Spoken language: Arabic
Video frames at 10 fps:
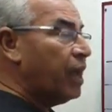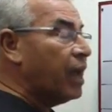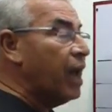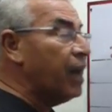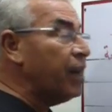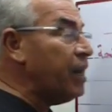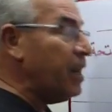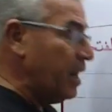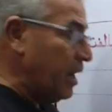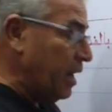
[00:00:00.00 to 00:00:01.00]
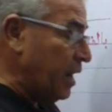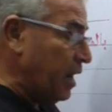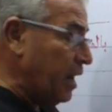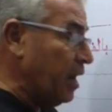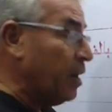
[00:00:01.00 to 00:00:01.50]

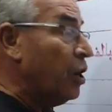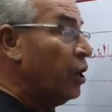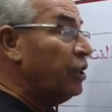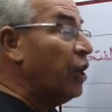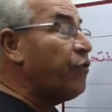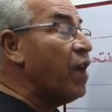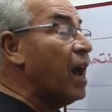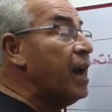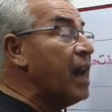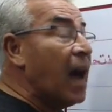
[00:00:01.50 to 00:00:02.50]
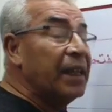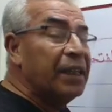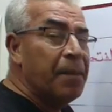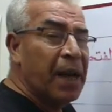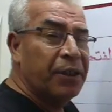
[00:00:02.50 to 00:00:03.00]
كري ده فيها هنا
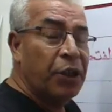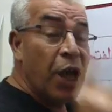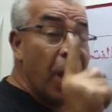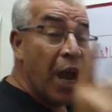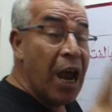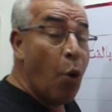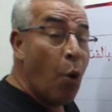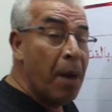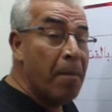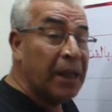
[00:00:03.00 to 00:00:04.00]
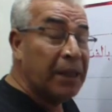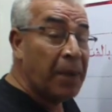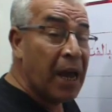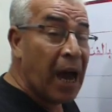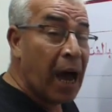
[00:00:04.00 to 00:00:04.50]
عندي مد ايه هو المد
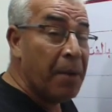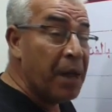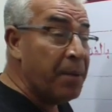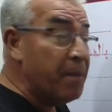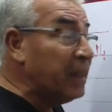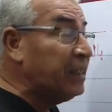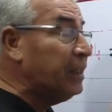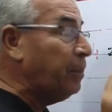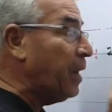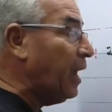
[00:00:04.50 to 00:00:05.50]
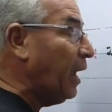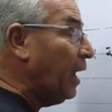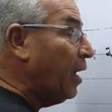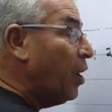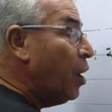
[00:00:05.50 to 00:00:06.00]
بقى يا حبايبي مد
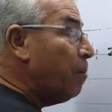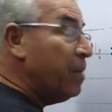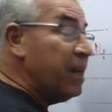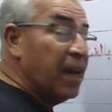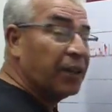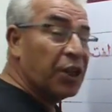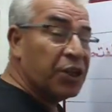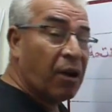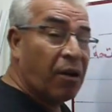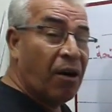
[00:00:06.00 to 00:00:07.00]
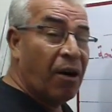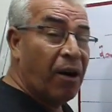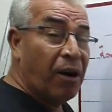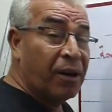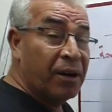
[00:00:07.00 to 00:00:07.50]
بايه مين
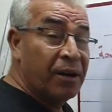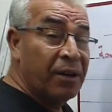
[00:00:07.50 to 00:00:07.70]
يتذكر